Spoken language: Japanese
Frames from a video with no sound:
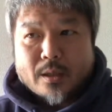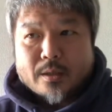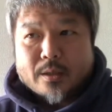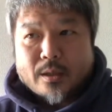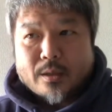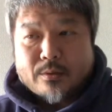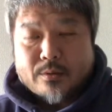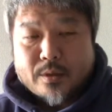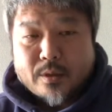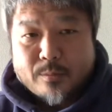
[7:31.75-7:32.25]

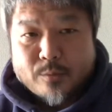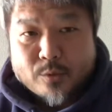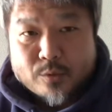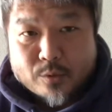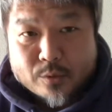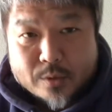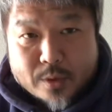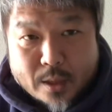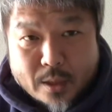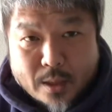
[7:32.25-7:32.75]
逆にもっ
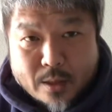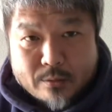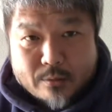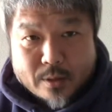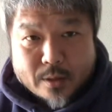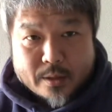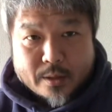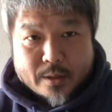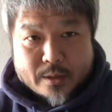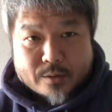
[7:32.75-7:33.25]
と最悪
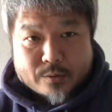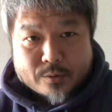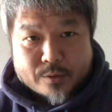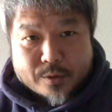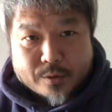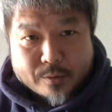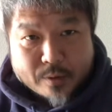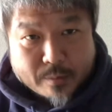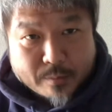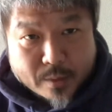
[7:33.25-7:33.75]
なケースとし
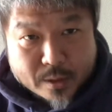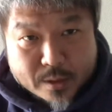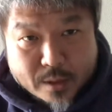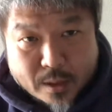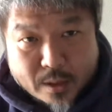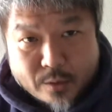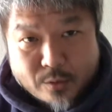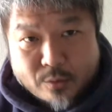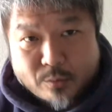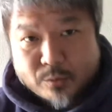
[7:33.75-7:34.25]
ては、まあ、
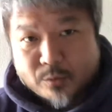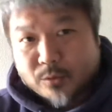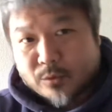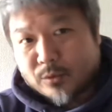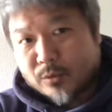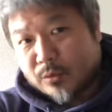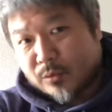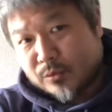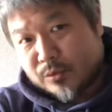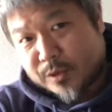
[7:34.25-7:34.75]
採用もどん
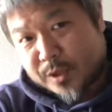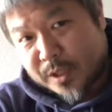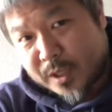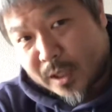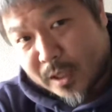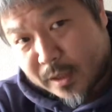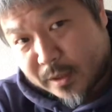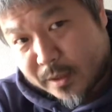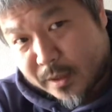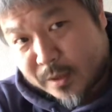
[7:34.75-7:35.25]
どん打ち切
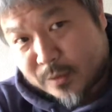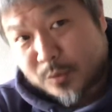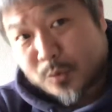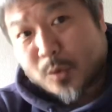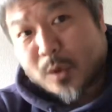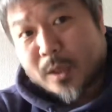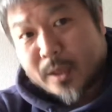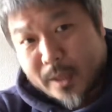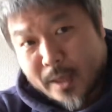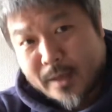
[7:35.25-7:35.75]
られていくと
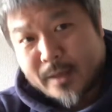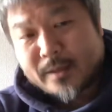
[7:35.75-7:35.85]
かね、